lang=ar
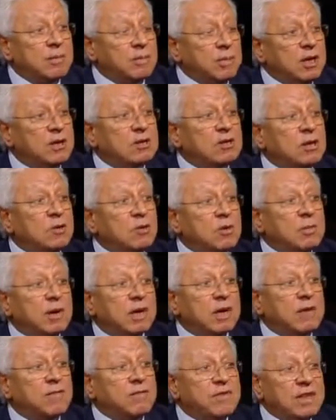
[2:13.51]
بحيث انه
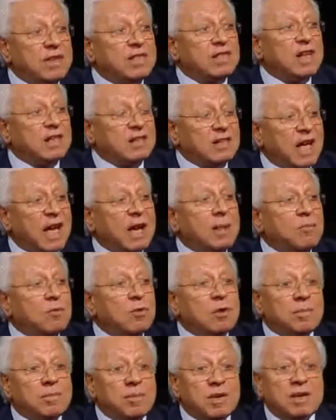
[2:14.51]
يبقى كيفيه
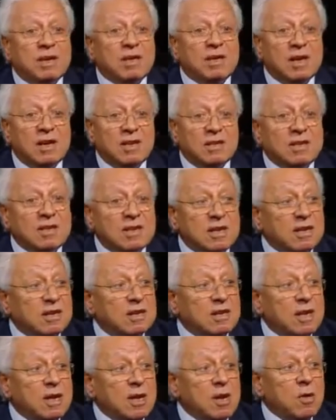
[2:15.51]
التعامل بين
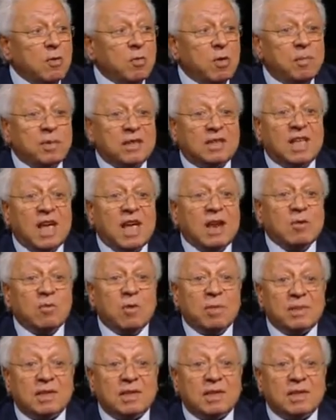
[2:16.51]
الاثنين وبالتالي مهم.